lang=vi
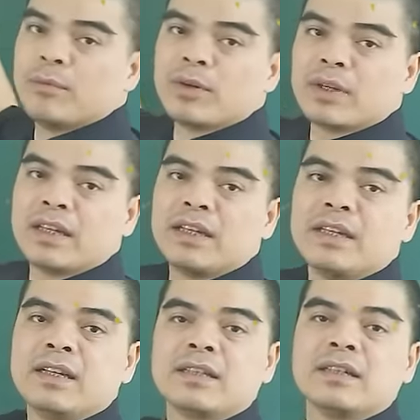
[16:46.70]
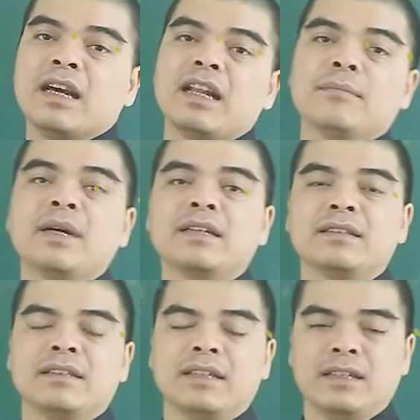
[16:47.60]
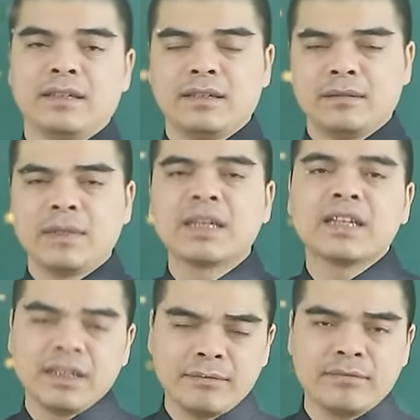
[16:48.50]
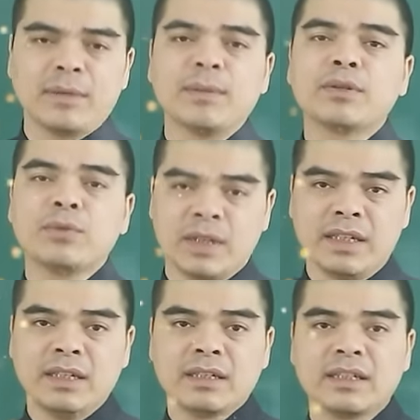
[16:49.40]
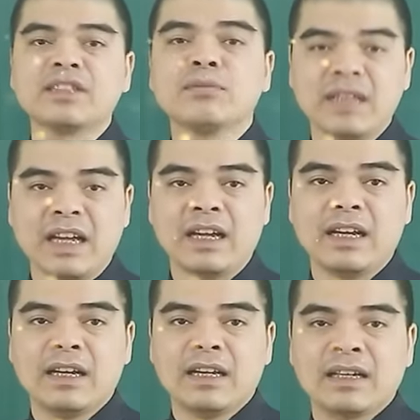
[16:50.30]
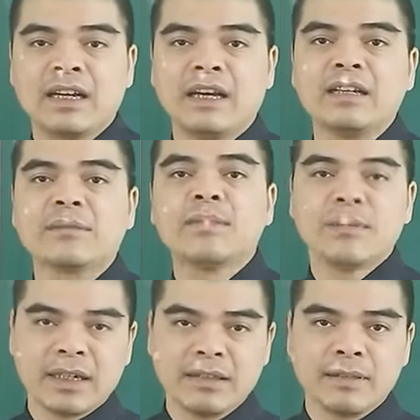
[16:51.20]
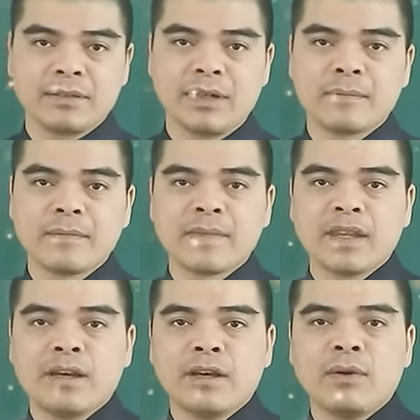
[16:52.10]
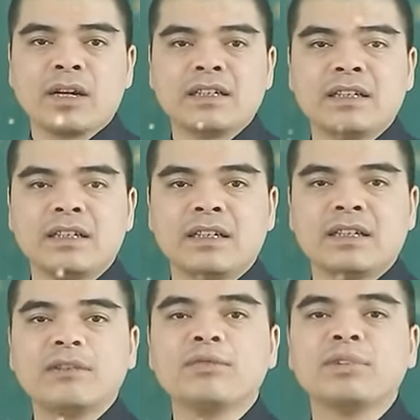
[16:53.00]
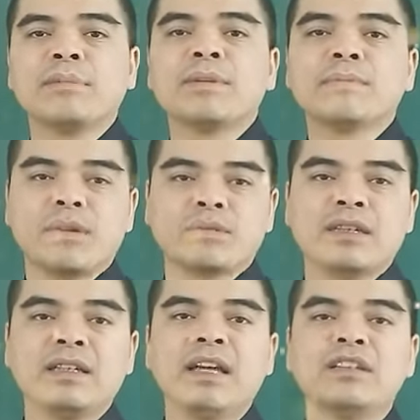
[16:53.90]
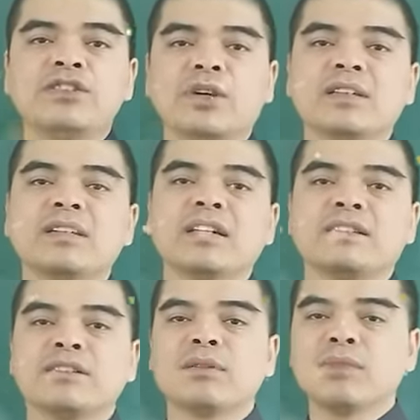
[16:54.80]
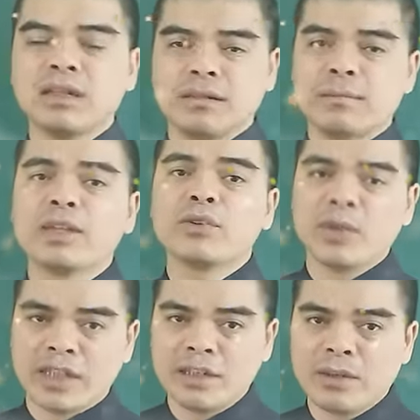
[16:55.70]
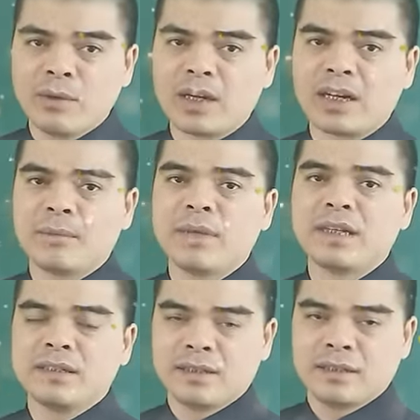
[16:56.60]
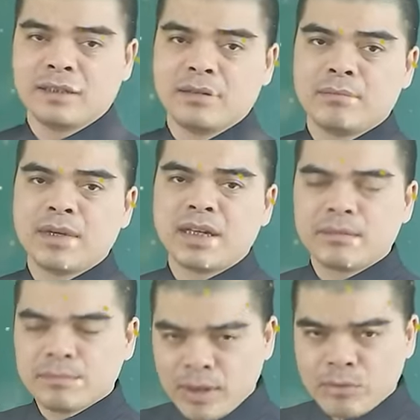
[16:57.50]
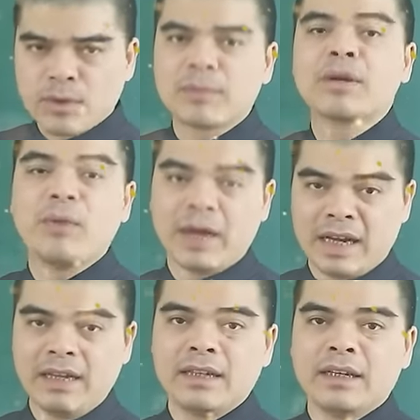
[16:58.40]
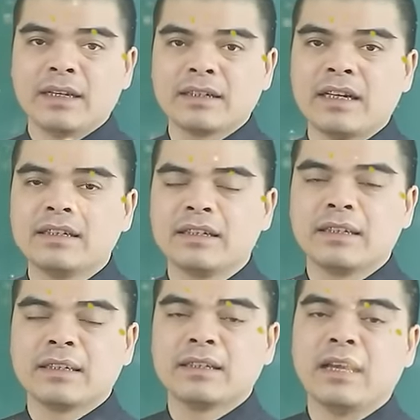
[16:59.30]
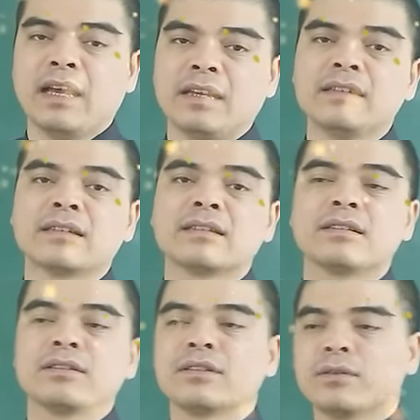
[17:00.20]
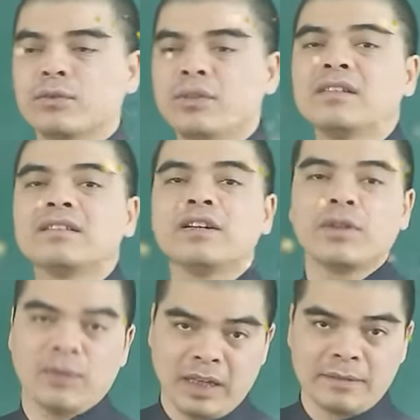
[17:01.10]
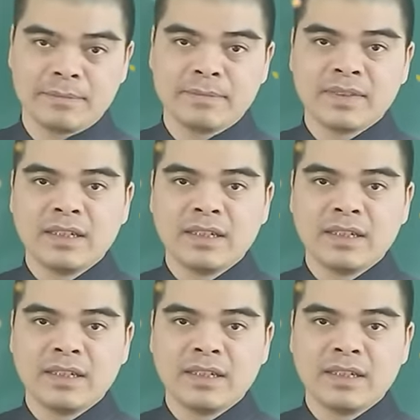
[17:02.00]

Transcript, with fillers: là một này thứ hai là mệnh gì mệnh kim và mệnh thủy đến sông nhà để được may mắn vậy hoặc là gì nếu chủ nhà mệnh mộc thì nên chọn người sông đất mệnh thủy hoặc là mệnh mệnh mộc hoặc mệnh hỏa để gì để được tương sinh loan hoàn